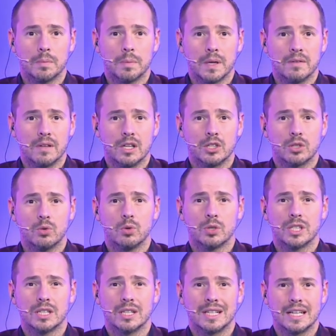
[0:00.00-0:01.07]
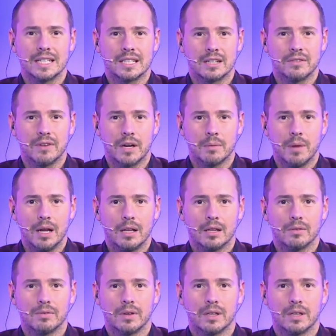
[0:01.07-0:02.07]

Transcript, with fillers: Появились курсы разных форматов.